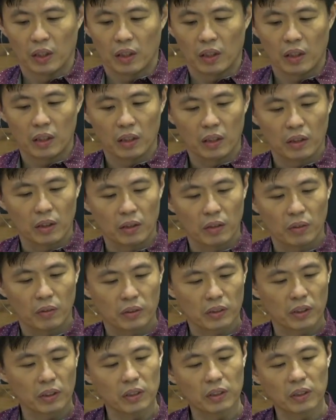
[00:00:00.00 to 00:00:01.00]
呃，
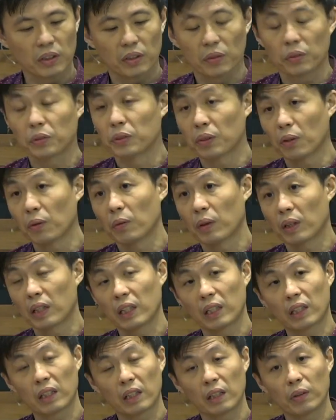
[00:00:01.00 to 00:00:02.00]
甚至有时候我
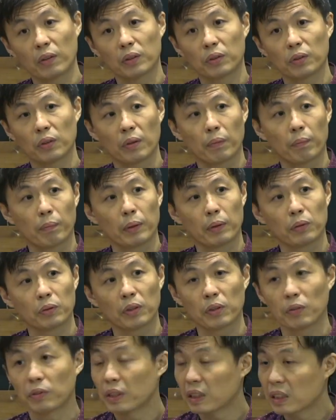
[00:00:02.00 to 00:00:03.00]
可以跟各位说，比如
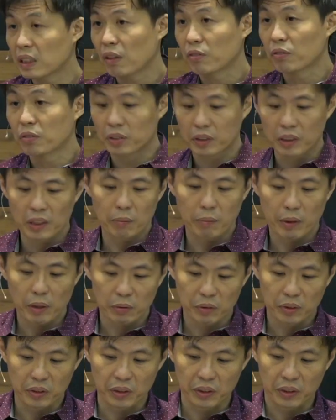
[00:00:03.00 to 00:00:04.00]
说有些丈夫真的没
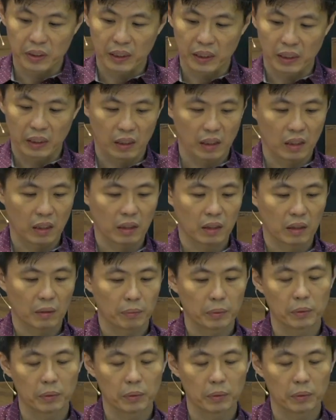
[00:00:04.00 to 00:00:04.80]
有自信啊，